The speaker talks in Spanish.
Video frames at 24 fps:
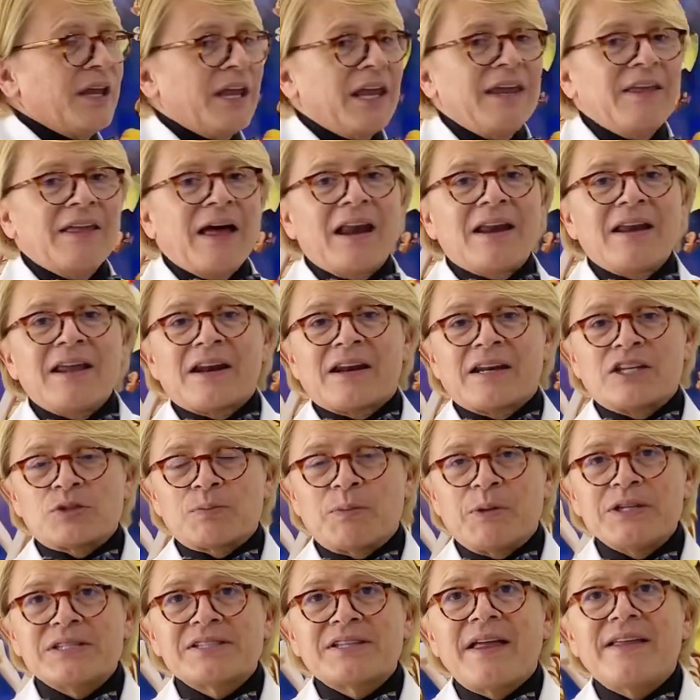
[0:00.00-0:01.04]
y darle
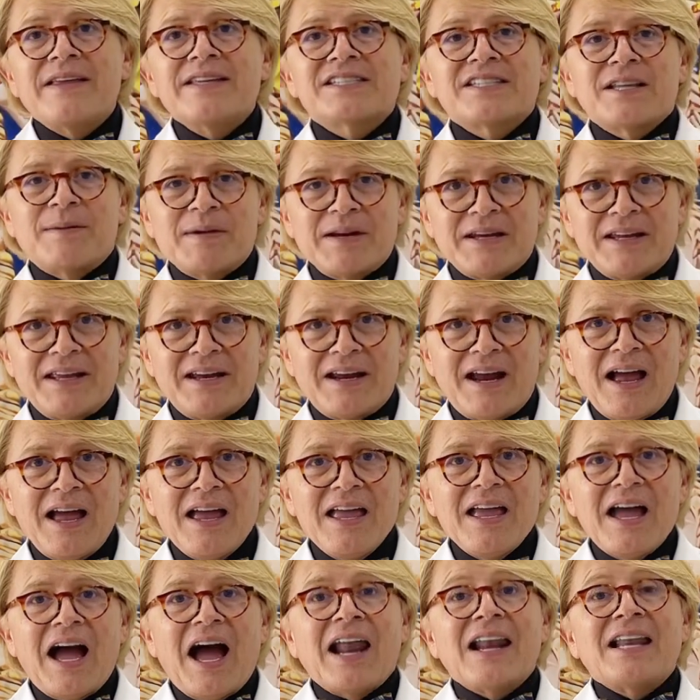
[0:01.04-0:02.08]
respuesta de esta
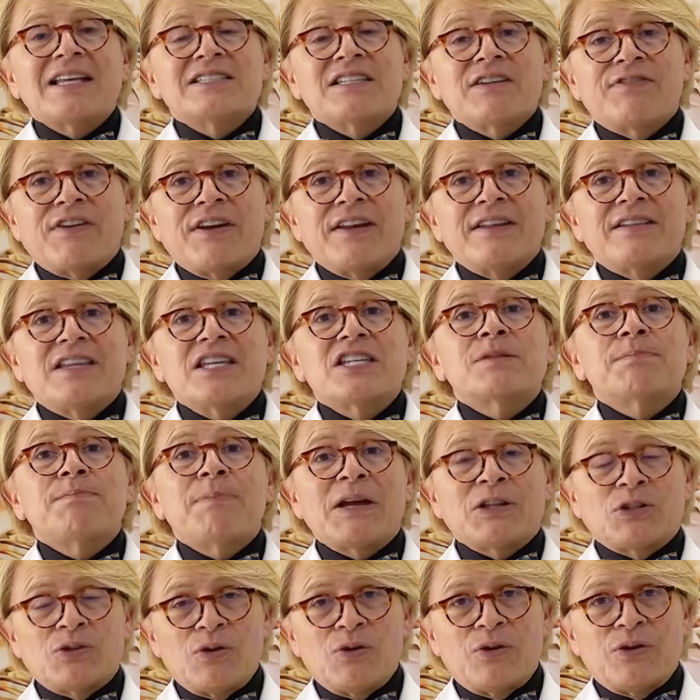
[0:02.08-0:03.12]
manera a las diferentes
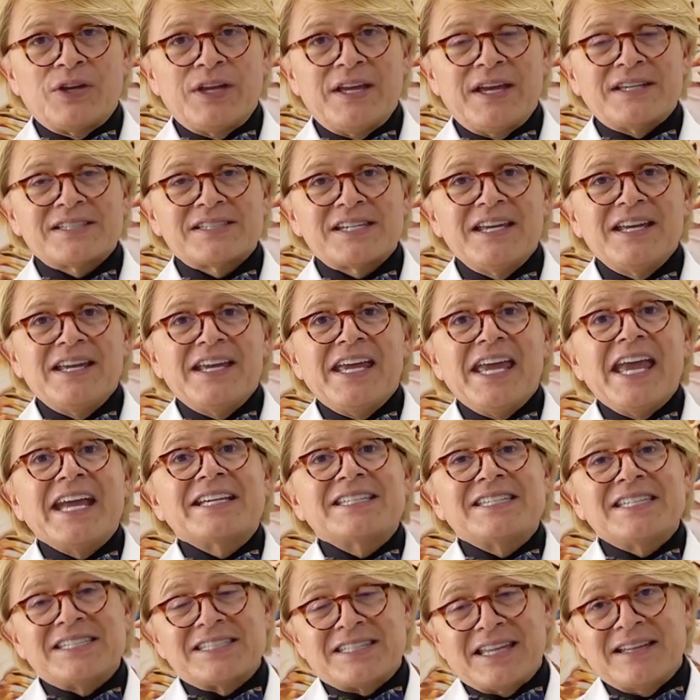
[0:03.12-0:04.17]
patologías
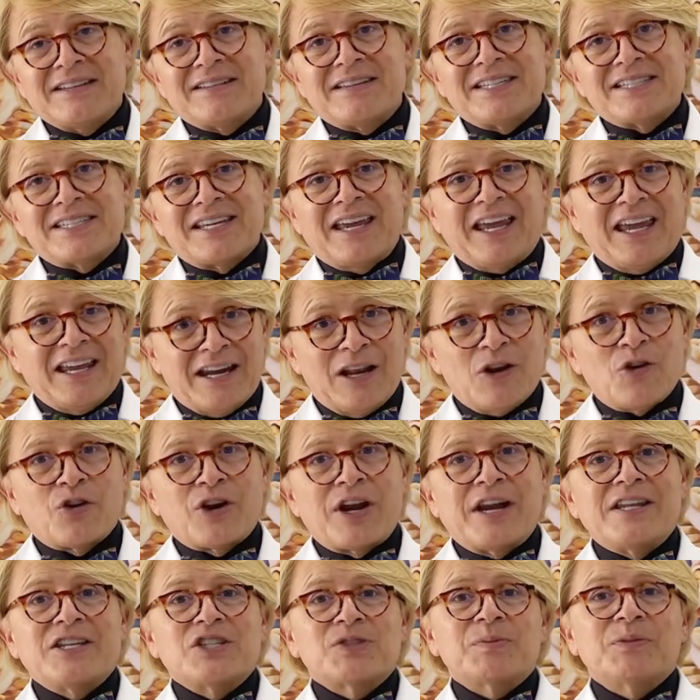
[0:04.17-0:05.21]
existentes en el
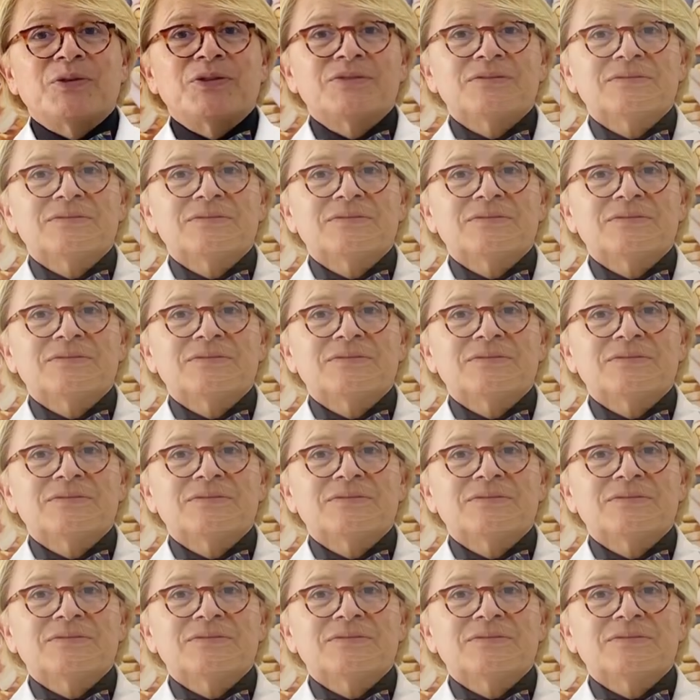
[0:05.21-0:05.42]
organismo.